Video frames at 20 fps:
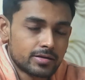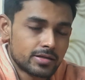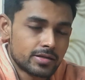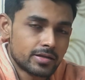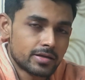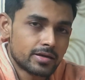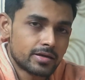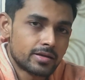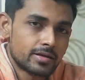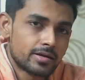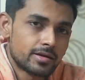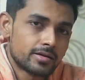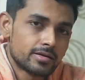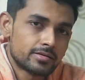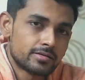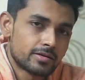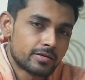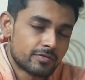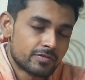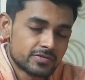कटिंग के लिए
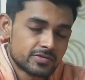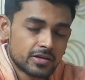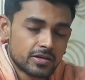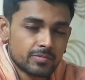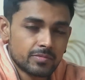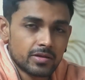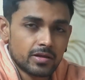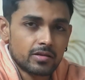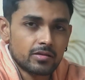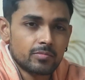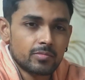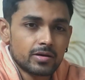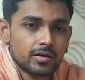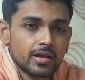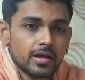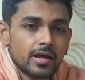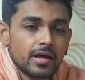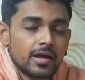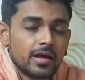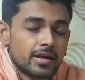डेफिसिट में जाना बट
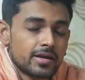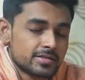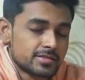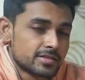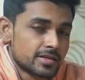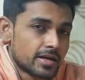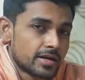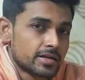एग्जैक्टली